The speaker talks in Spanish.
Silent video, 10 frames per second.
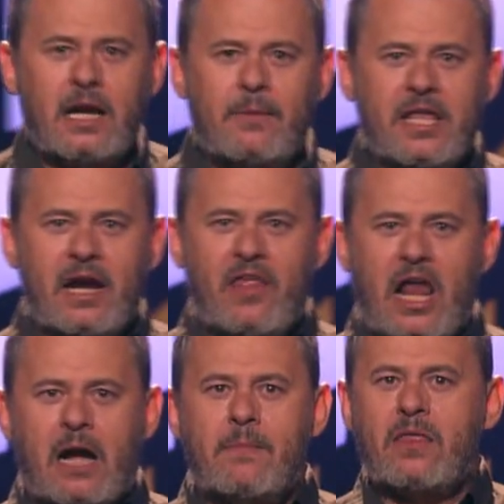de la mañana de
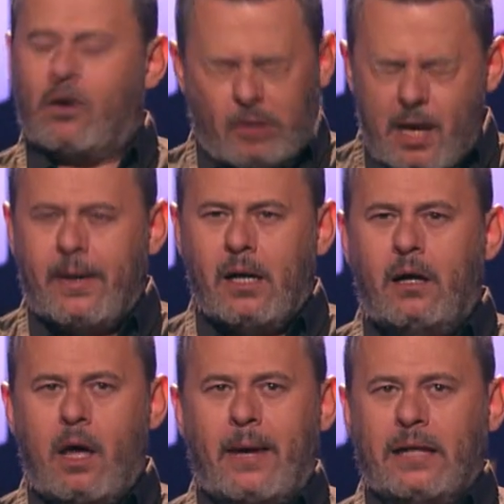la cama, digo, voy a ver
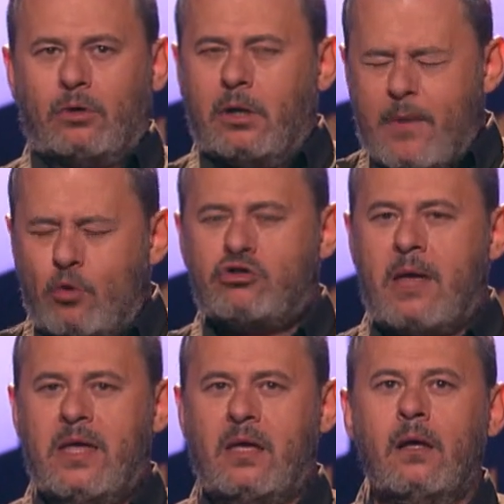la maratón que me gusta a
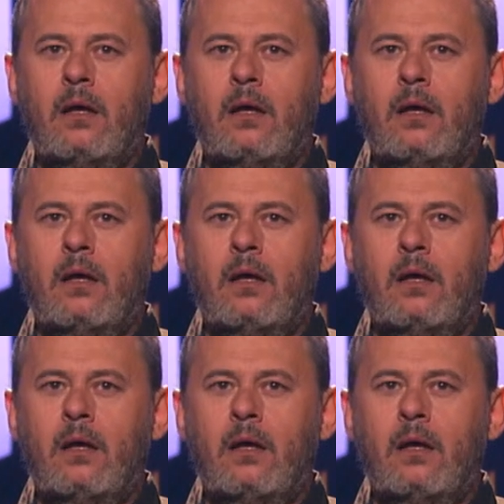mí